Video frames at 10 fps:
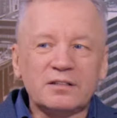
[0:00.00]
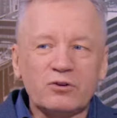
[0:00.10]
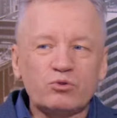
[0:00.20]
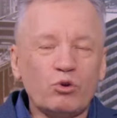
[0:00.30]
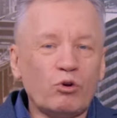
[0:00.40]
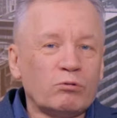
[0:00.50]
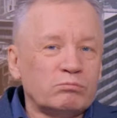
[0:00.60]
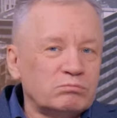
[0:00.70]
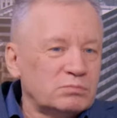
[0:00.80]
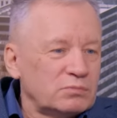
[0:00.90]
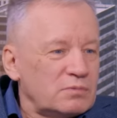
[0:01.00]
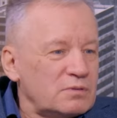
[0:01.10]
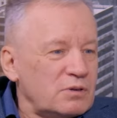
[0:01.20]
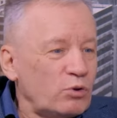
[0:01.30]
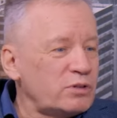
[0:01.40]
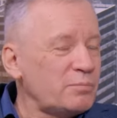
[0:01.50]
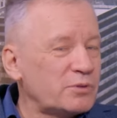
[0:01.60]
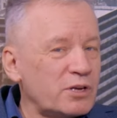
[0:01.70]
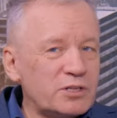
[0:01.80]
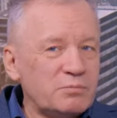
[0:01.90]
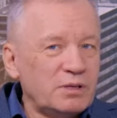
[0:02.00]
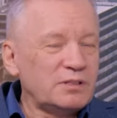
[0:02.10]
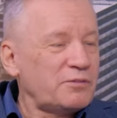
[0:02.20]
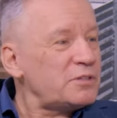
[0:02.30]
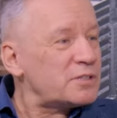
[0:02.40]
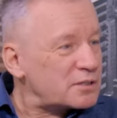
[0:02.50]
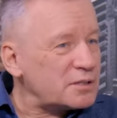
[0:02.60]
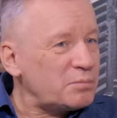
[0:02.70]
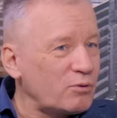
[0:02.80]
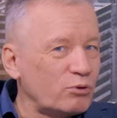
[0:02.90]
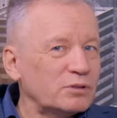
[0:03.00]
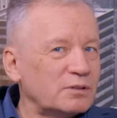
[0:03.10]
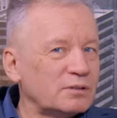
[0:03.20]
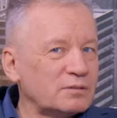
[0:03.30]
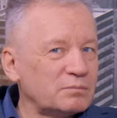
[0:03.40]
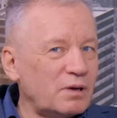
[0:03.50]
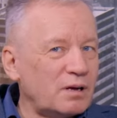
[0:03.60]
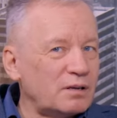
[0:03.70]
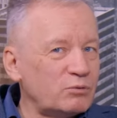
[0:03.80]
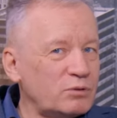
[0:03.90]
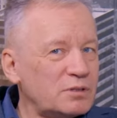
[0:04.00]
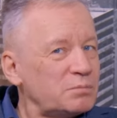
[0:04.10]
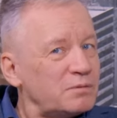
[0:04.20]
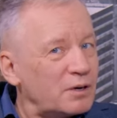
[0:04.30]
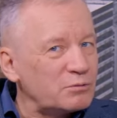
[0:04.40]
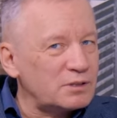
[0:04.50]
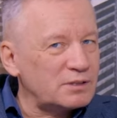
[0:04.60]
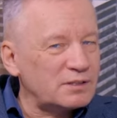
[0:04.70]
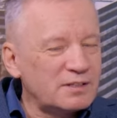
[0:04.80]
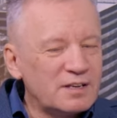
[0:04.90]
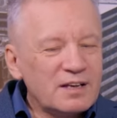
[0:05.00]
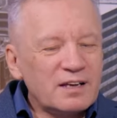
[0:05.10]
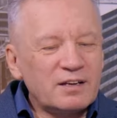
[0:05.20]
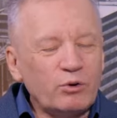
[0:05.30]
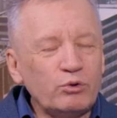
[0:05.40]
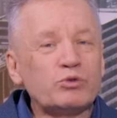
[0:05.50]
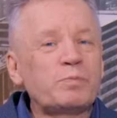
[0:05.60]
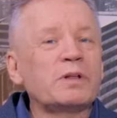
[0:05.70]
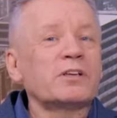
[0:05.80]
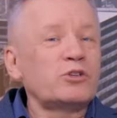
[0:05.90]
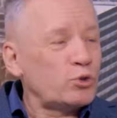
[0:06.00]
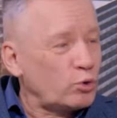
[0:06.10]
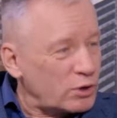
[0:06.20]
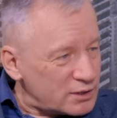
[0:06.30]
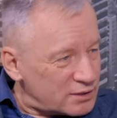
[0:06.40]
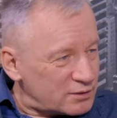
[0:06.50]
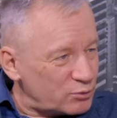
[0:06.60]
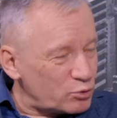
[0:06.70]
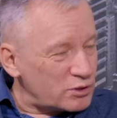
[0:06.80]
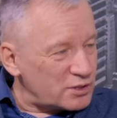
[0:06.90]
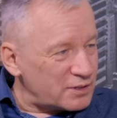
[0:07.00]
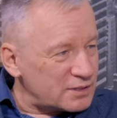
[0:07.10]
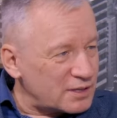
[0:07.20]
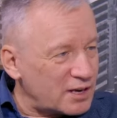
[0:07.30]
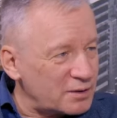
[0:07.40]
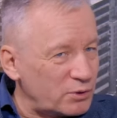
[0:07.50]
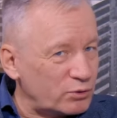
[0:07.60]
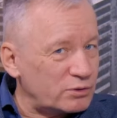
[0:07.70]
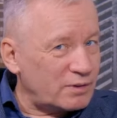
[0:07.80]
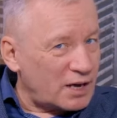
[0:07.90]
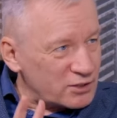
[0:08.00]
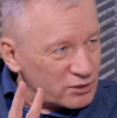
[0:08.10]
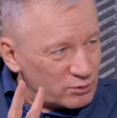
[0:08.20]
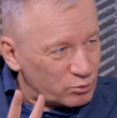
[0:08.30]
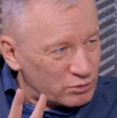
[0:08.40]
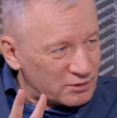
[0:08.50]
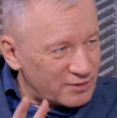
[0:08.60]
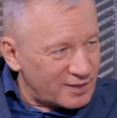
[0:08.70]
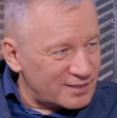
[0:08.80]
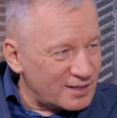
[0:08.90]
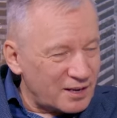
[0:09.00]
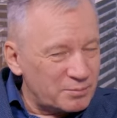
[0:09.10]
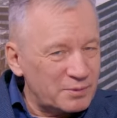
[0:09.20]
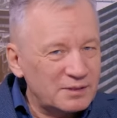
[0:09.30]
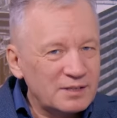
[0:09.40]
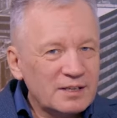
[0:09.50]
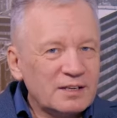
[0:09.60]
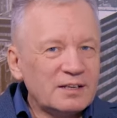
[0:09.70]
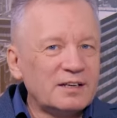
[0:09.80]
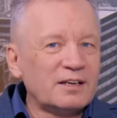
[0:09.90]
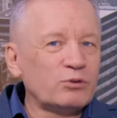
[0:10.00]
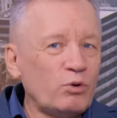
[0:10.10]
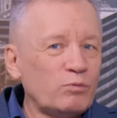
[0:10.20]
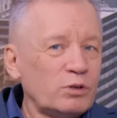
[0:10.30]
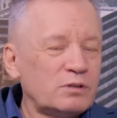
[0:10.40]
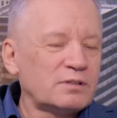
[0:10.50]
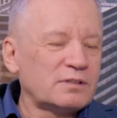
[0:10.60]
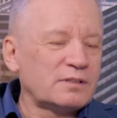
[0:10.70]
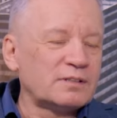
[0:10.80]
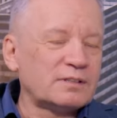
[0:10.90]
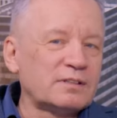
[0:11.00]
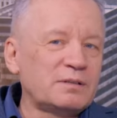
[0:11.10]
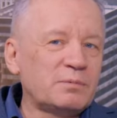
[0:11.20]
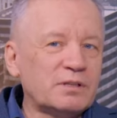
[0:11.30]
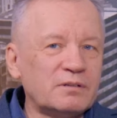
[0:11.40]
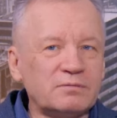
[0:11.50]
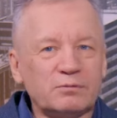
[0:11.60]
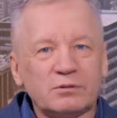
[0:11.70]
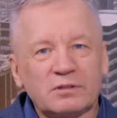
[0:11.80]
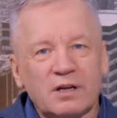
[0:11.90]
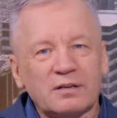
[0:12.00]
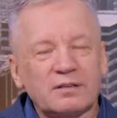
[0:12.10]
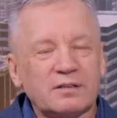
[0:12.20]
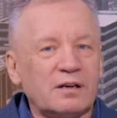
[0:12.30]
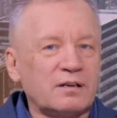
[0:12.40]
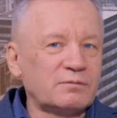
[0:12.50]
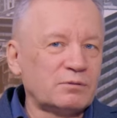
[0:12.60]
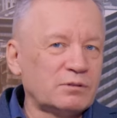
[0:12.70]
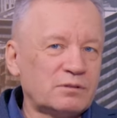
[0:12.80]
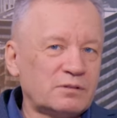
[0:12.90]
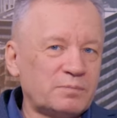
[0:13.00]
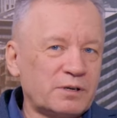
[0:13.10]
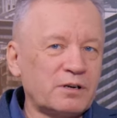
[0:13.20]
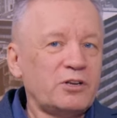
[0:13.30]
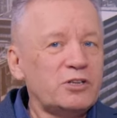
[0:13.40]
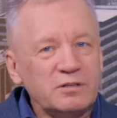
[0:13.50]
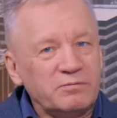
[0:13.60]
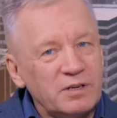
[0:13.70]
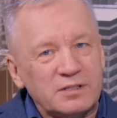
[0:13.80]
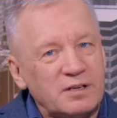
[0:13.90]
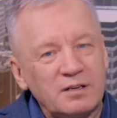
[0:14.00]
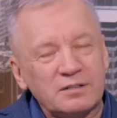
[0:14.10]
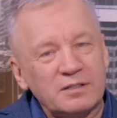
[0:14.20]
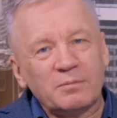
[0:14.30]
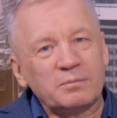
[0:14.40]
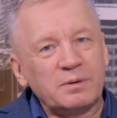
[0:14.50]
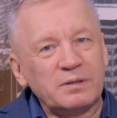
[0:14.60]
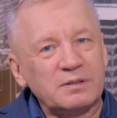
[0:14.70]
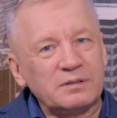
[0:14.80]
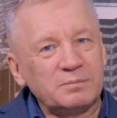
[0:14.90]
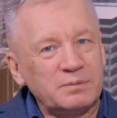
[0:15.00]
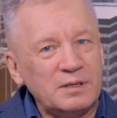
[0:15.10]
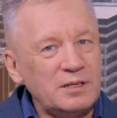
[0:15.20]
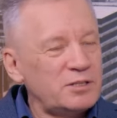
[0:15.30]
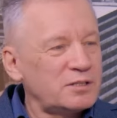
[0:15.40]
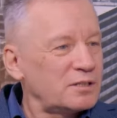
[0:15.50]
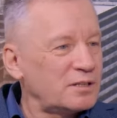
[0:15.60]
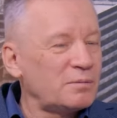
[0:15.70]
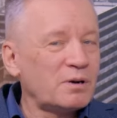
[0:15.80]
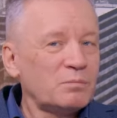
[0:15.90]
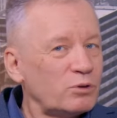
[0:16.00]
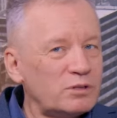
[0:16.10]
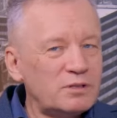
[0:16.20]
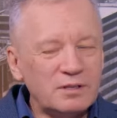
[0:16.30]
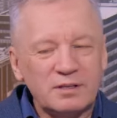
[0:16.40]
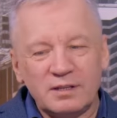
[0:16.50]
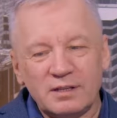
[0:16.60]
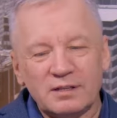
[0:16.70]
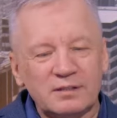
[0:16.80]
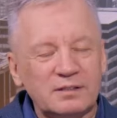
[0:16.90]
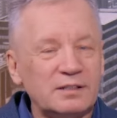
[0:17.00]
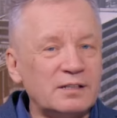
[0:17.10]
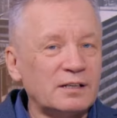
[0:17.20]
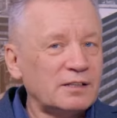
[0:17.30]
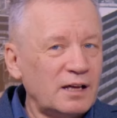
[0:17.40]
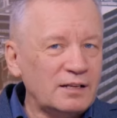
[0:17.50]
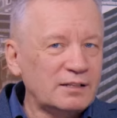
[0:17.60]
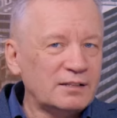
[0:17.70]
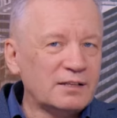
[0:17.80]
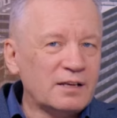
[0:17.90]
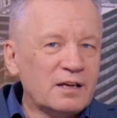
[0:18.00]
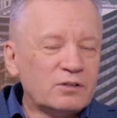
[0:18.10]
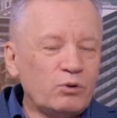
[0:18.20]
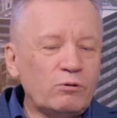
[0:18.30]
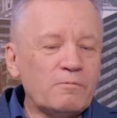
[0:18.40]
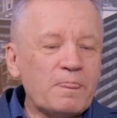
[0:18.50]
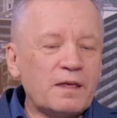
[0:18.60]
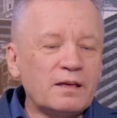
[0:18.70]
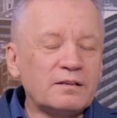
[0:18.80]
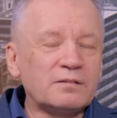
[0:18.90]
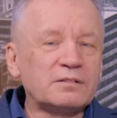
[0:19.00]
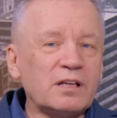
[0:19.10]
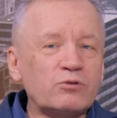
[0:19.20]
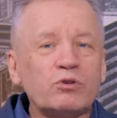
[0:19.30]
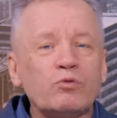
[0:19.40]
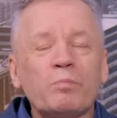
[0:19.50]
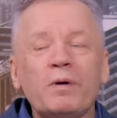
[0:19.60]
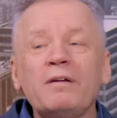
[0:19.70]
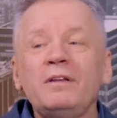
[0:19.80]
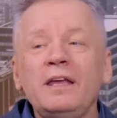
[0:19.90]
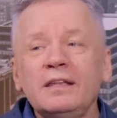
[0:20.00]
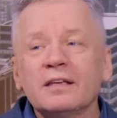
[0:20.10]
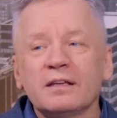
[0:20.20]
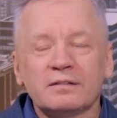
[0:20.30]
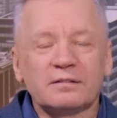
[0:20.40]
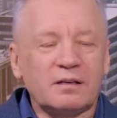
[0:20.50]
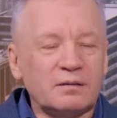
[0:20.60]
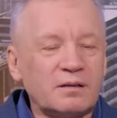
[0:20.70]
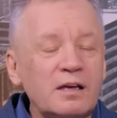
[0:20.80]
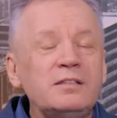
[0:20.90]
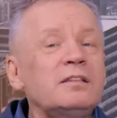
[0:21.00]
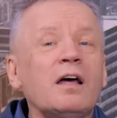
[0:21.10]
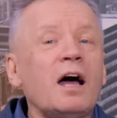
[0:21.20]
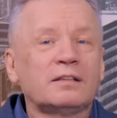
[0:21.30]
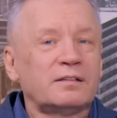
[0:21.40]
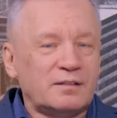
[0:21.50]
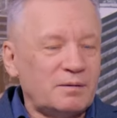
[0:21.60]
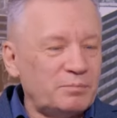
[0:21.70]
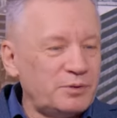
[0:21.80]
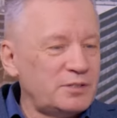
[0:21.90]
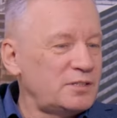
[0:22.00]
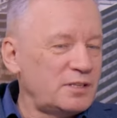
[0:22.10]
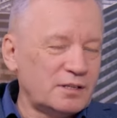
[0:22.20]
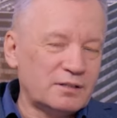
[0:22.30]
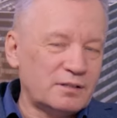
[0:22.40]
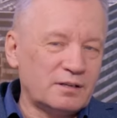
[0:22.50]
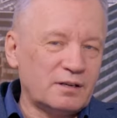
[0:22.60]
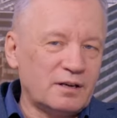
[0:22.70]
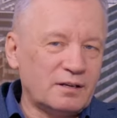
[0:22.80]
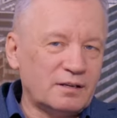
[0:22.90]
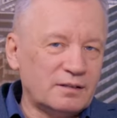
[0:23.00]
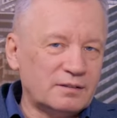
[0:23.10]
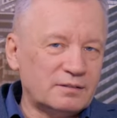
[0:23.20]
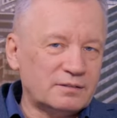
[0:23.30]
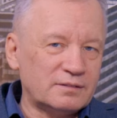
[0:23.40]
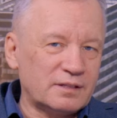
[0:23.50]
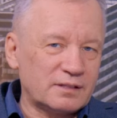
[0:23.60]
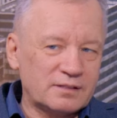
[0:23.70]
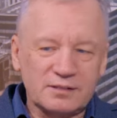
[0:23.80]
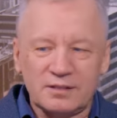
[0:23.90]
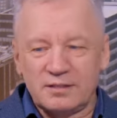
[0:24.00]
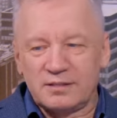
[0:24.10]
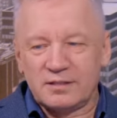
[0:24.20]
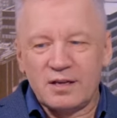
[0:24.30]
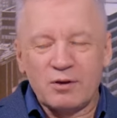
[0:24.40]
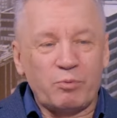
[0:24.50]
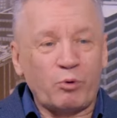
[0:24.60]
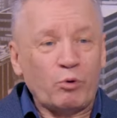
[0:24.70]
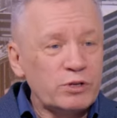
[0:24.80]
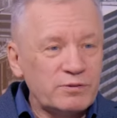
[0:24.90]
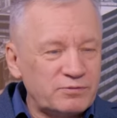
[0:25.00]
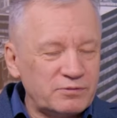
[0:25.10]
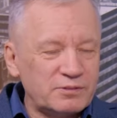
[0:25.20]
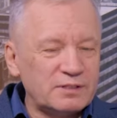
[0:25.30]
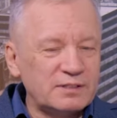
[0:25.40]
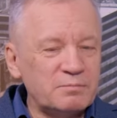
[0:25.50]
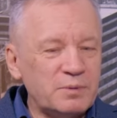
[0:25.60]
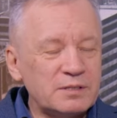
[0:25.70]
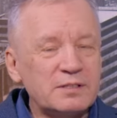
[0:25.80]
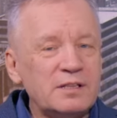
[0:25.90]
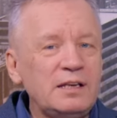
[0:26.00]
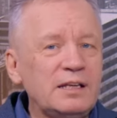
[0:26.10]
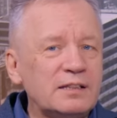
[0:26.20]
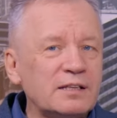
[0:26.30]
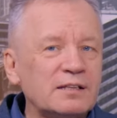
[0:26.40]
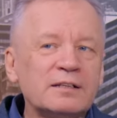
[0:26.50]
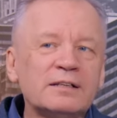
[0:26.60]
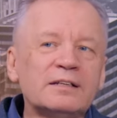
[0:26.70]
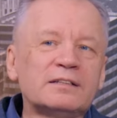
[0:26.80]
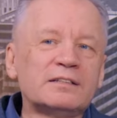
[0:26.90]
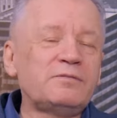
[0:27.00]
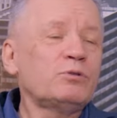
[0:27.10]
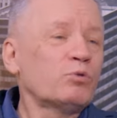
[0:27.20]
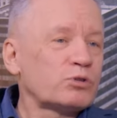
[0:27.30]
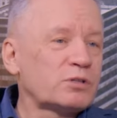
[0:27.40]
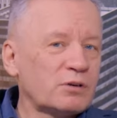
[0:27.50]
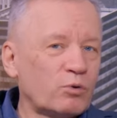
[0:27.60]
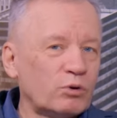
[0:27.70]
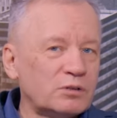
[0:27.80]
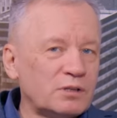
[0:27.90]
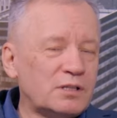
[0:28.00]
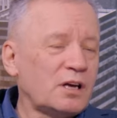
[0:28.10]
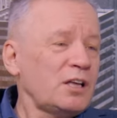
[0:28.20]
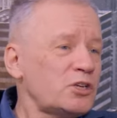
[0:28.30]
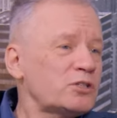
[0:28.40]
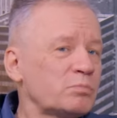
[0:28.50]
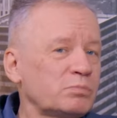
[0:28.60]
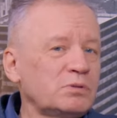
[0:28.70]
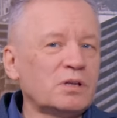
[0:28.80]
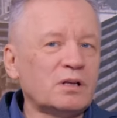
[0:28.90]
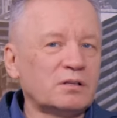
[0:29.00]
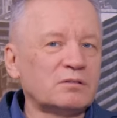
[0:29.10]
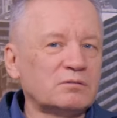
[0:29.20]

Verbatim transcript: так что он там даже имел офицерский погоны, а люди забывают это. Он успел еще раз служить в советской армии, он дважды служил в советской армии, э, но вот э, именно вот как, как вот в пограничных войсках там политические там работники и, и так далее. Но э, так что его появление как кандидата там президента, а, так сказать, против местной элиты – 90-е годы. Это, конечно, была